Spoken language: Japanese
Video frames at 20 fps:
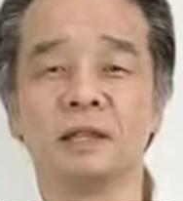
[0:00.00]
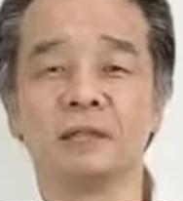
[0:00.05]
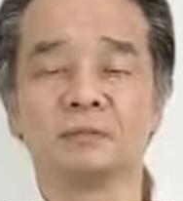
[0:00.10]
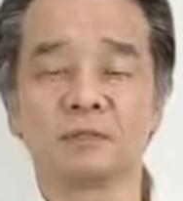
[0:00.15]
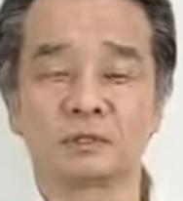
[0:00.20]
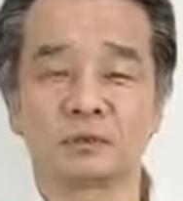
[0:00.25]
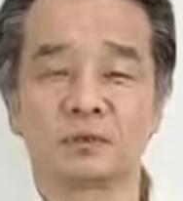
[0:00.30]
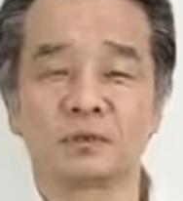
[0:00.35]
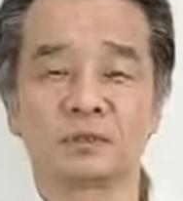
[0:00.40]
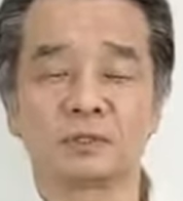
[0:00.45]

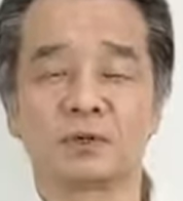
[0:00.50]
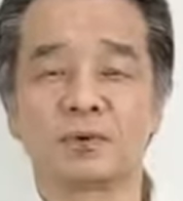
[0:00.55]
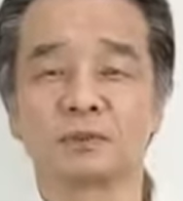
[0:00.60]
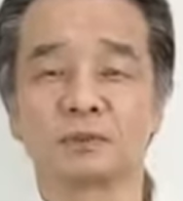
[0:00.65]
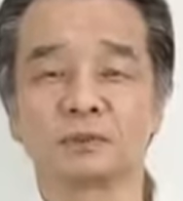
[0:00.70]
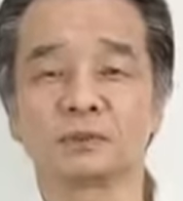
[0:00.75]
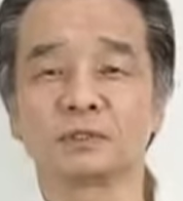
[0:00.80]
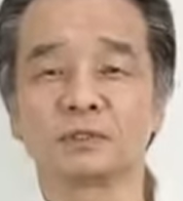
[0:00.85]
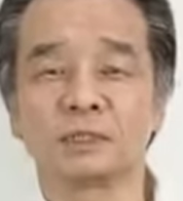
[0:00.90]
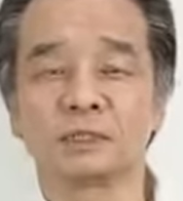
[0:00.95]
まあ、そういったこ
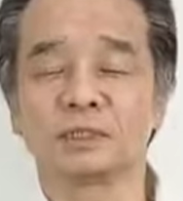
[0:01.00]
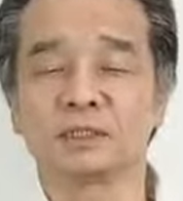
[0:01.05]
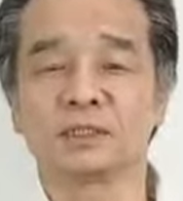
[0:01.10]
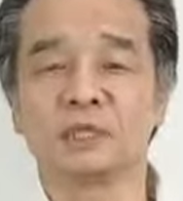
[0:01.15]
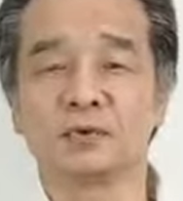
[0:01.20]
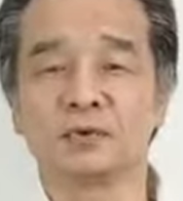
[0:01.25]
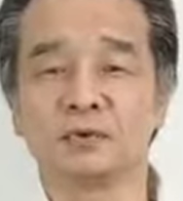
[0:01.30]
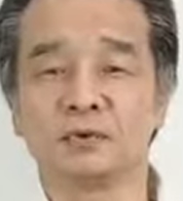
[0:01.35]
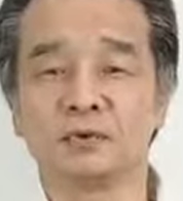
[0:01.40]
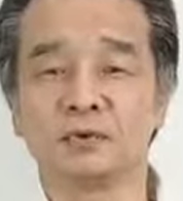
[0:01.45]
とでです
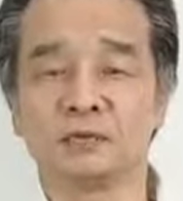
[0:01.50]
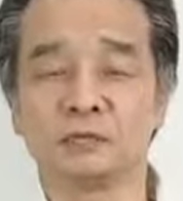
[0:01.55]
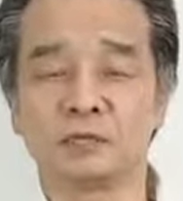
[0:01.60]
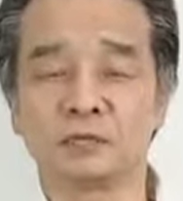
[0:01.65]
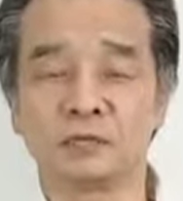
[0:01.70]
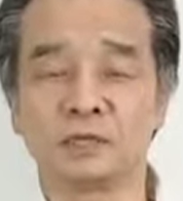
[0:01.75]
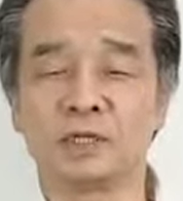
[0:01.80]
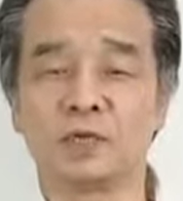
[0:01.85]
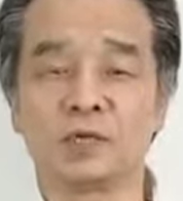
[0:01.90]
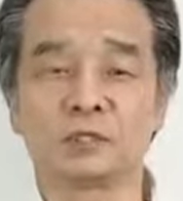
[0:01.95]
ねこういう
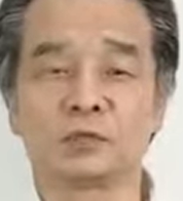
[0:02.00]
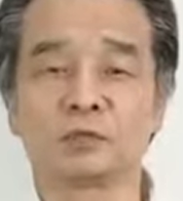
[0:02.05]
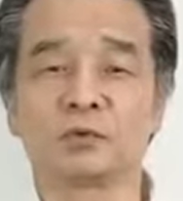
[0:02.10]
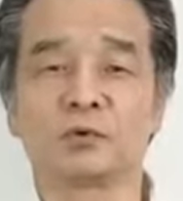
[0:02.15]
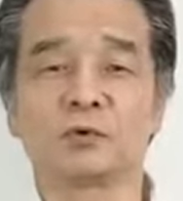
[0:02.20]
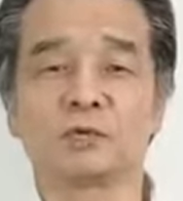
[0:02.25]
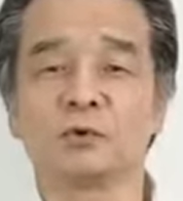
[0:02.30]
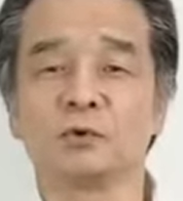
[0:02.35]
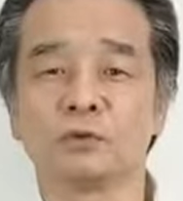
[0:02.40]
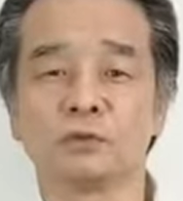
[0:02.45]
頑
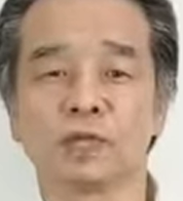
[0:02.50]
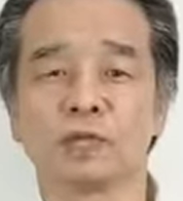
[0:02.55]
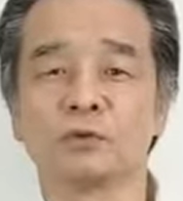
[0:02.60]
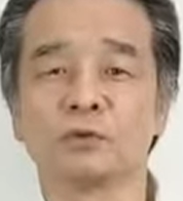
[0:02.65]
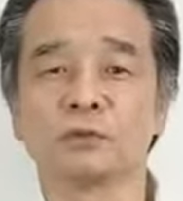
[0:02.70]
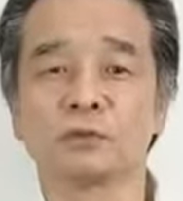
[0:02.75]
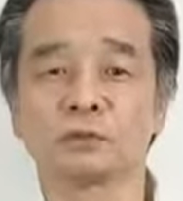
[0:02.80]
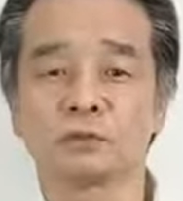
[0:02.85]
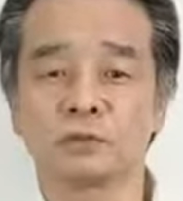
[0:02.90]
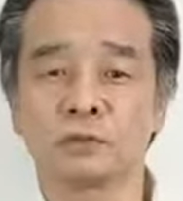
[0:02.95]
丈な要塞
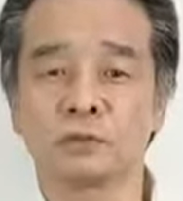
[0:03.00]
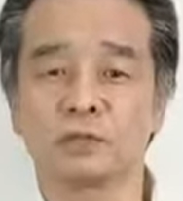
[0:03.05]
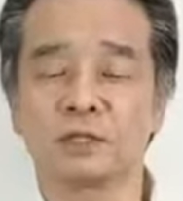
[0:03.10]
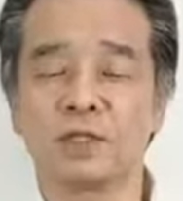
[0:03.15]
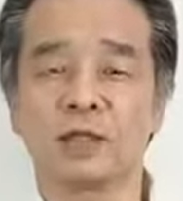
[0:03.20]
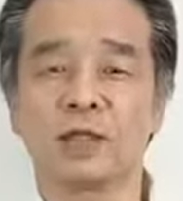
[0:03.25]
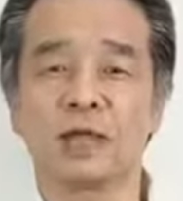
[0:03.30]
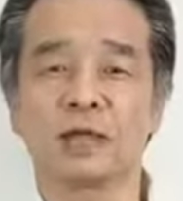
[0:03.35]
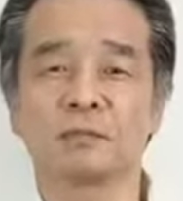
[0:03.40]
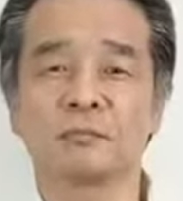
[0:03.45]
を作っ
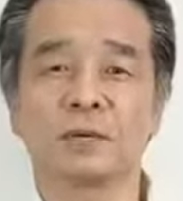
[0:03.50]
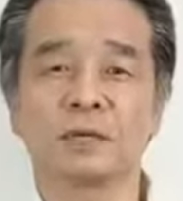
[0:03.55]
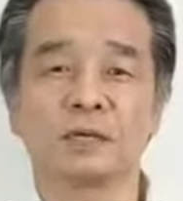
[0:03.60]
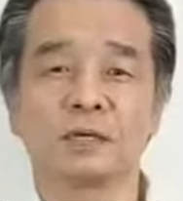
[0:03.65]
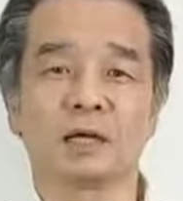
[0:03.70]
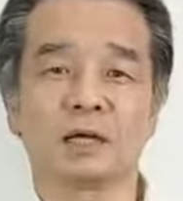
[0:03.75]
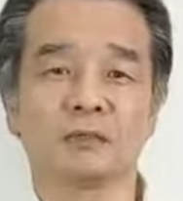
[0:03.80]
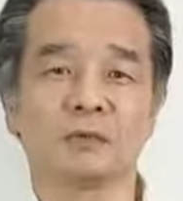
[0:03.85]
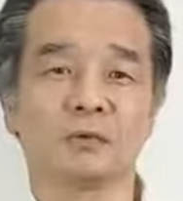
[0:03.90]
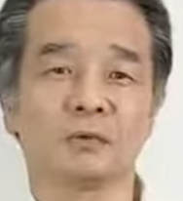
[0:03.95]
て、まあ、
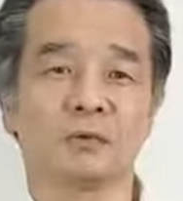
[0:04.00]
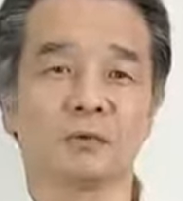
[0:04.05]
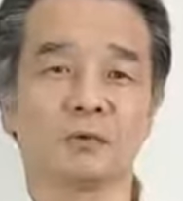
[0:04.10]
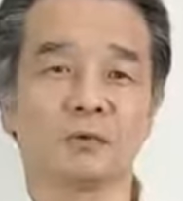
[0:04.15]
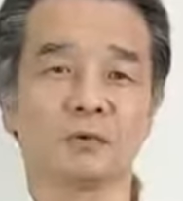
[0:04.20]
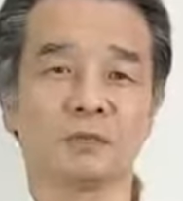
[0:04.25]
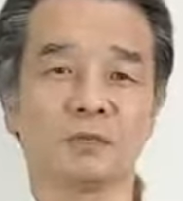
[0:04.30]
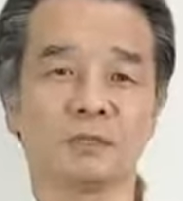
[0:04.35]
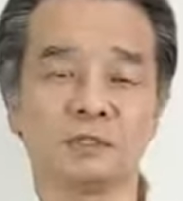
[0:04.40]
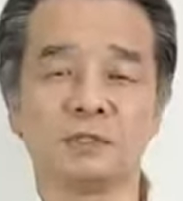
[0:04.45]
あの
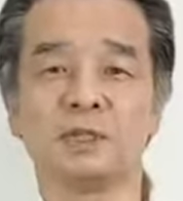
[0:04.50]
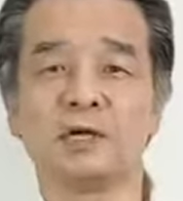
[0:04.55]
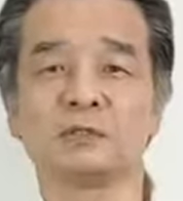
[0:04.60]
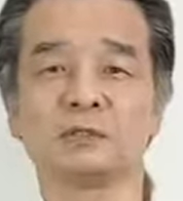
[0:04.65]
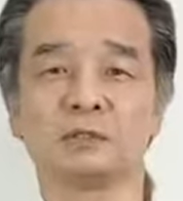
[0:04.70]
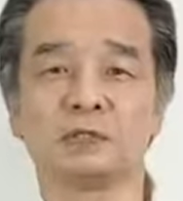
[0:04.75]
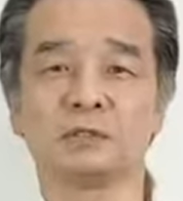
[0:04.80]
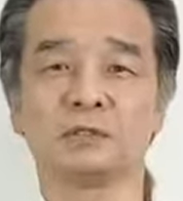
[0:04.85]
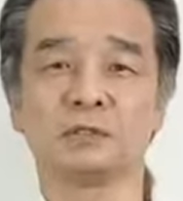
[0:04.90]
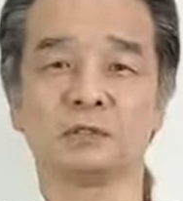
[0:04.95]
侵略
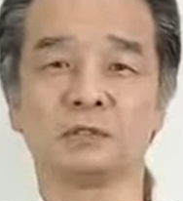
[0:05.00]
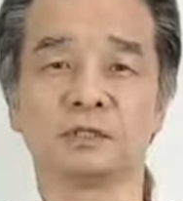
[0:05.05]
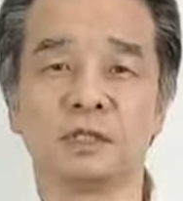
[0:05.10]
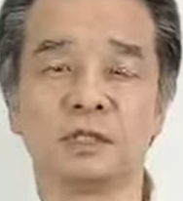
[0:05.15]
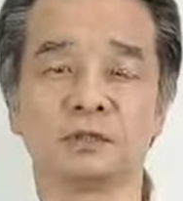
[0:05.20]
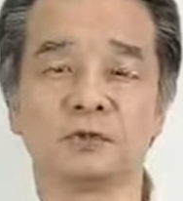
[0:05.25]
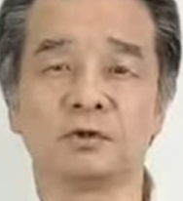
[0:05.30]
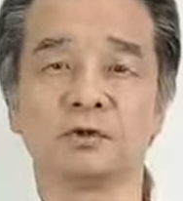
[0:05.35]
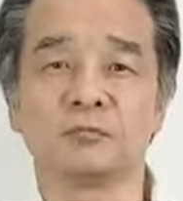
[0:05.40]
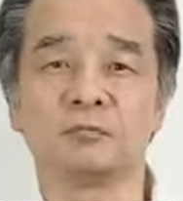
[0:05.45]
してくる
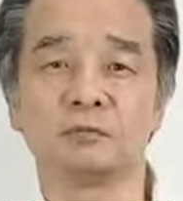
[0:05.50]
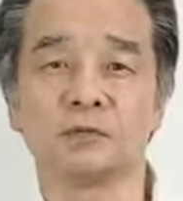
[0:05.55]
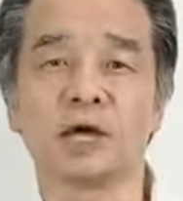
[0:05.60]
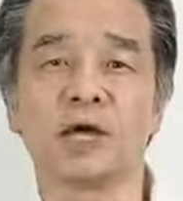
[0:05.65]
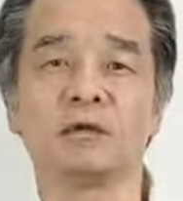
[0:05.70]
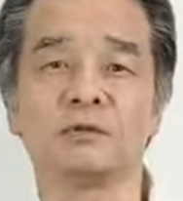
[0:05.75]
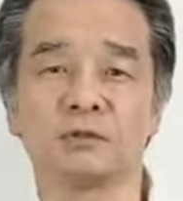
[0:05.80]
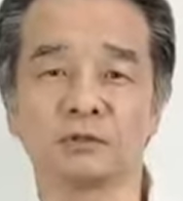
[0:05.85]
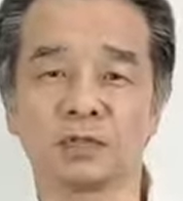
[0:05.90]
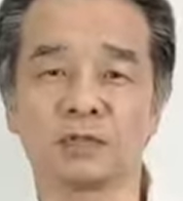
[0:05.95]
敵を
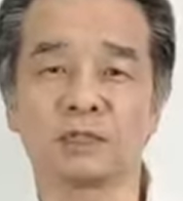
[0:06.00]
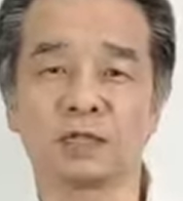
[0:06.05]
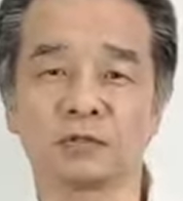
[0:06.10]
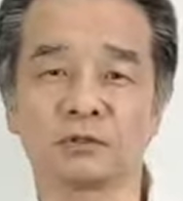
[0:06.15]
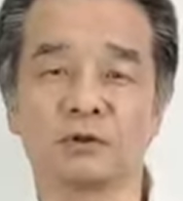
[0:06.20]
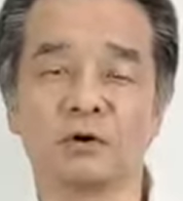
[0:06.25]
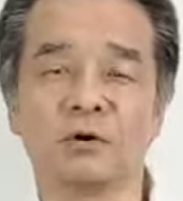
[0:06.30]
通っていた